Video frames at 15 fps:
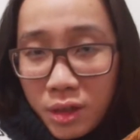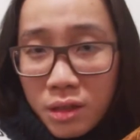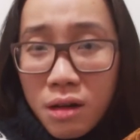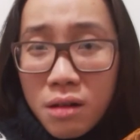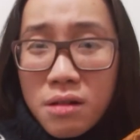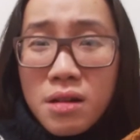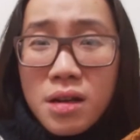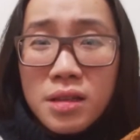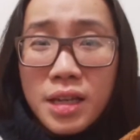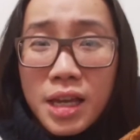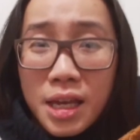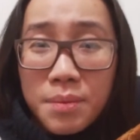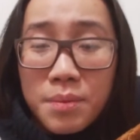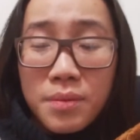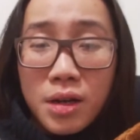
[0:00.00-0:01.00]
do có kinh
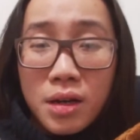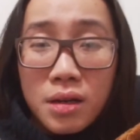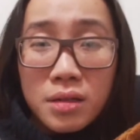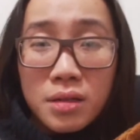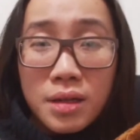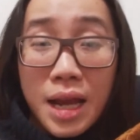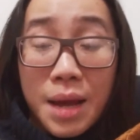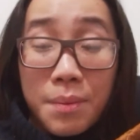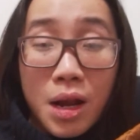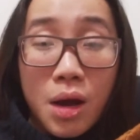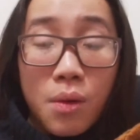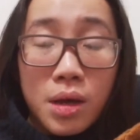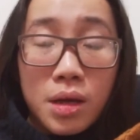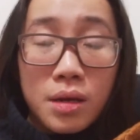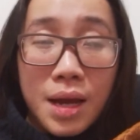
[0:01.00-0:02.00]
nghiệm ờ, làm
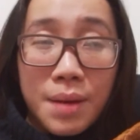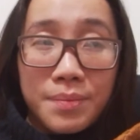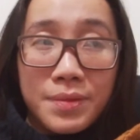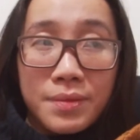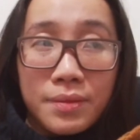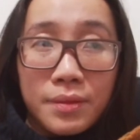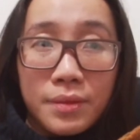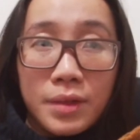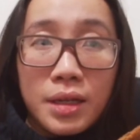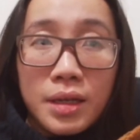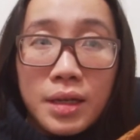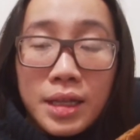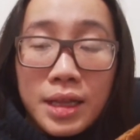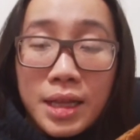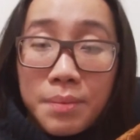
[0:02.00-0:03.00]
lâu hay làm
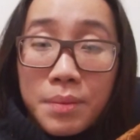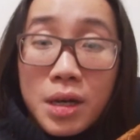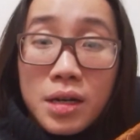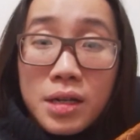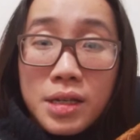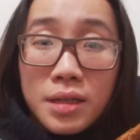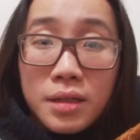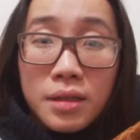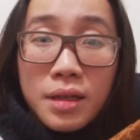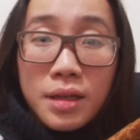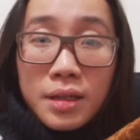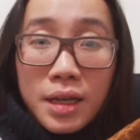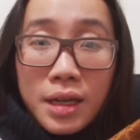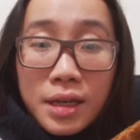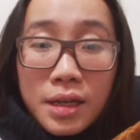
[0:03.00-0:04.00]
làm mới
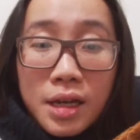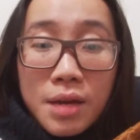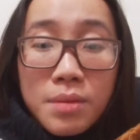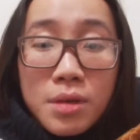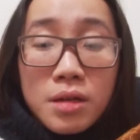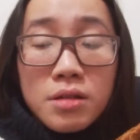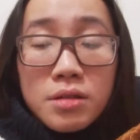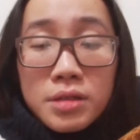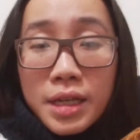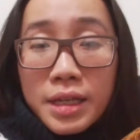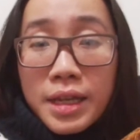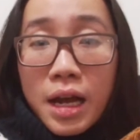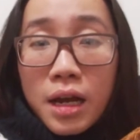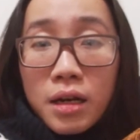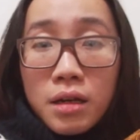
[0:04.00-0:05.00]
thì cái mức lương sẽ
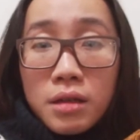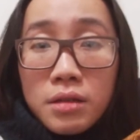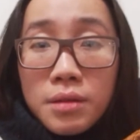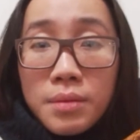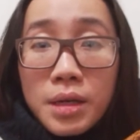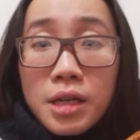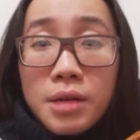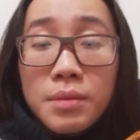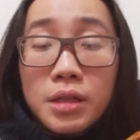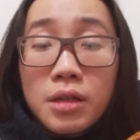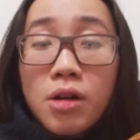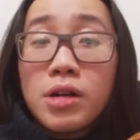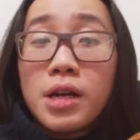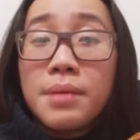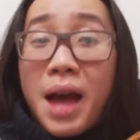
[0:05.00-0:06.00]
tăng lên nhưng mà khi mình
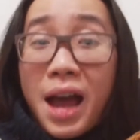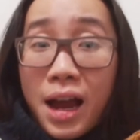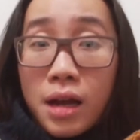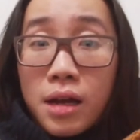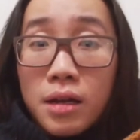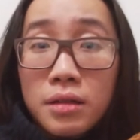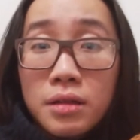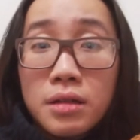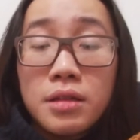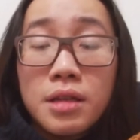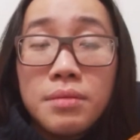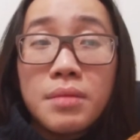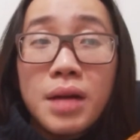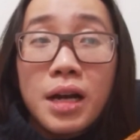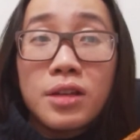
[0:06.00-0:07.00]
có cái bằng á, nó
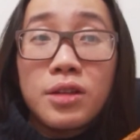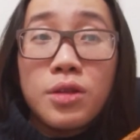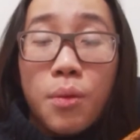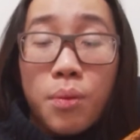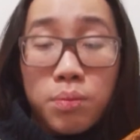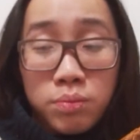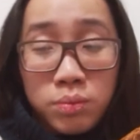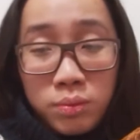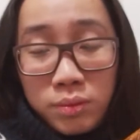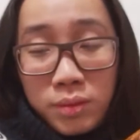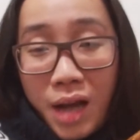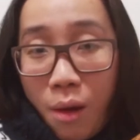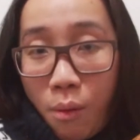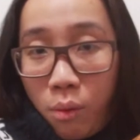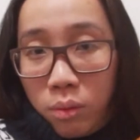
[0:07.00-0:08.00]
tính bằng chục
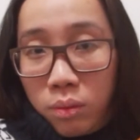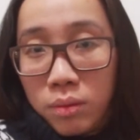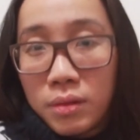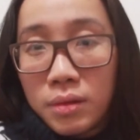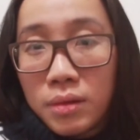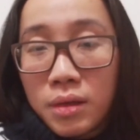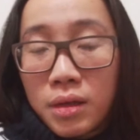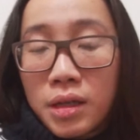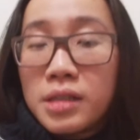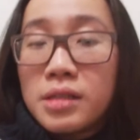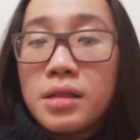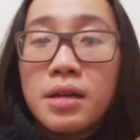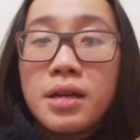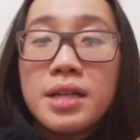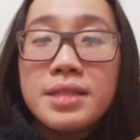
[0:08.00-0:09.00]
đồng
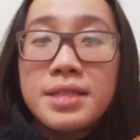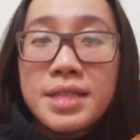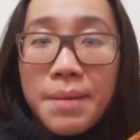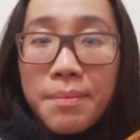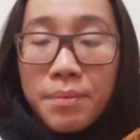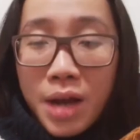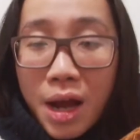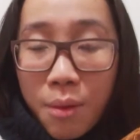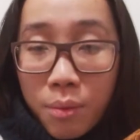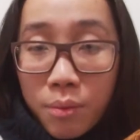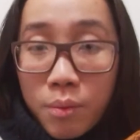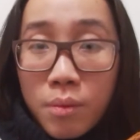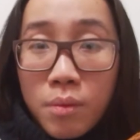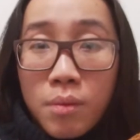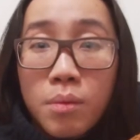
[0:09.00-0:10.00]
cho đến trăm đồng
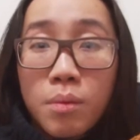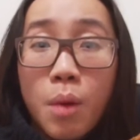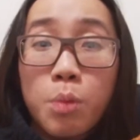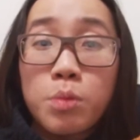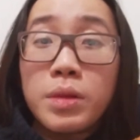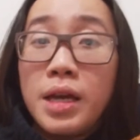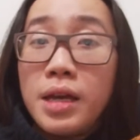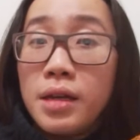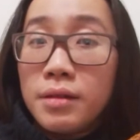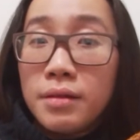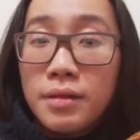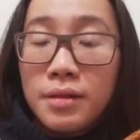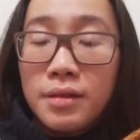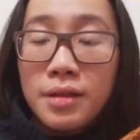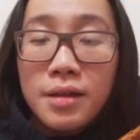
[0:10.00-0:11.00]
một tiếng
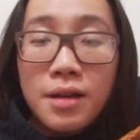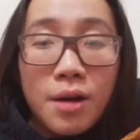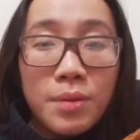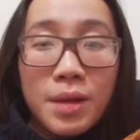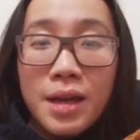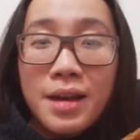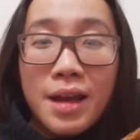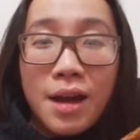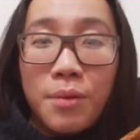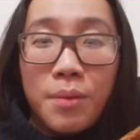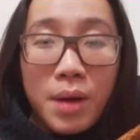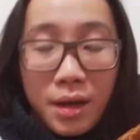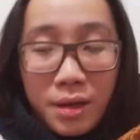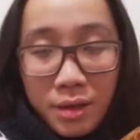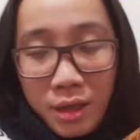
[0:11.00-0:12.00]
chứ không thể nào
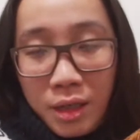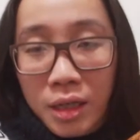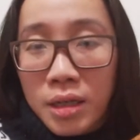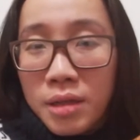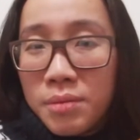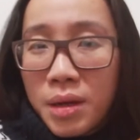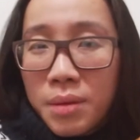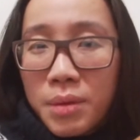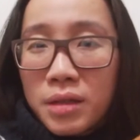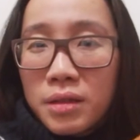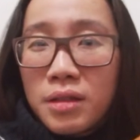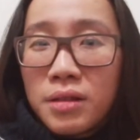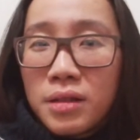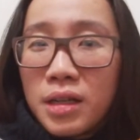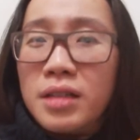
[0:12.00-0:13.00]
mà mà mà
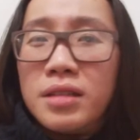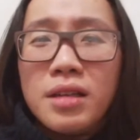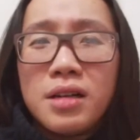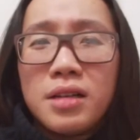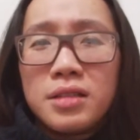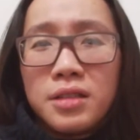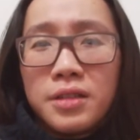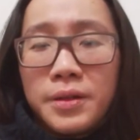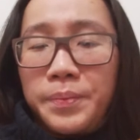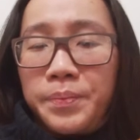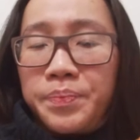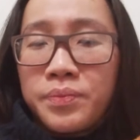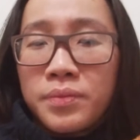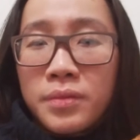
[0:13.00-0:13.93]
thường là ít hơn được